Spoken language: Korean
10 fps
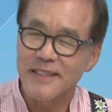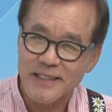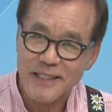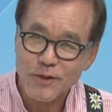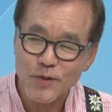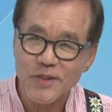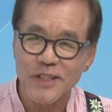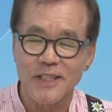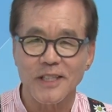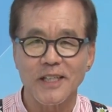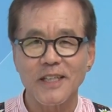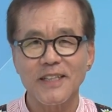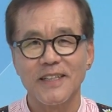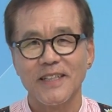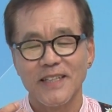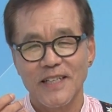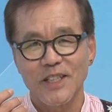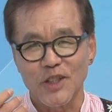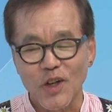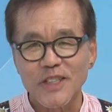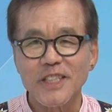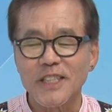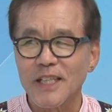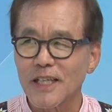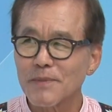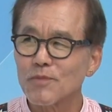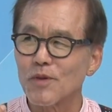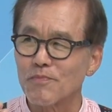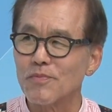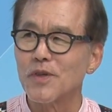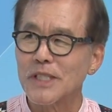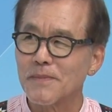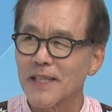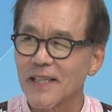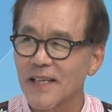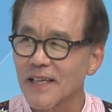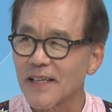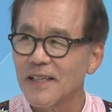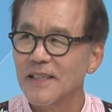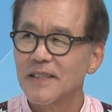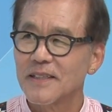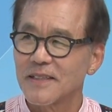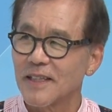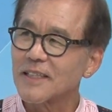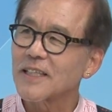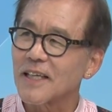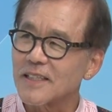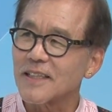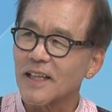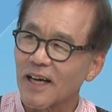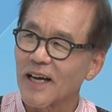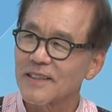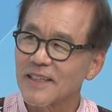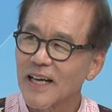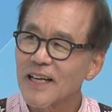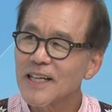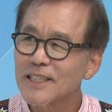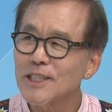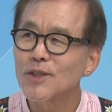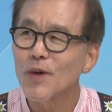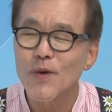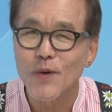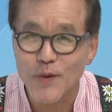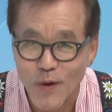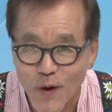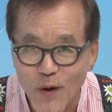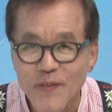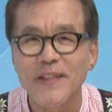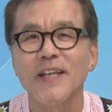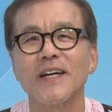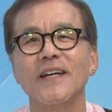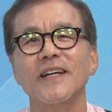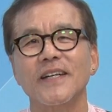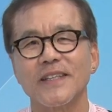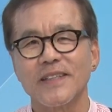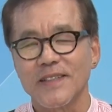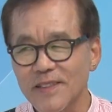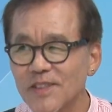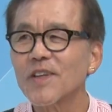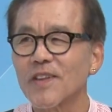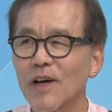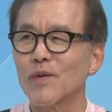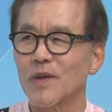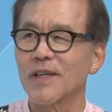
식구들이나 연인이나 뭐 부모님한테 나잘 있다 하는 하나의 신호형으로 아, 네, 예. 그렇게 쓰였다고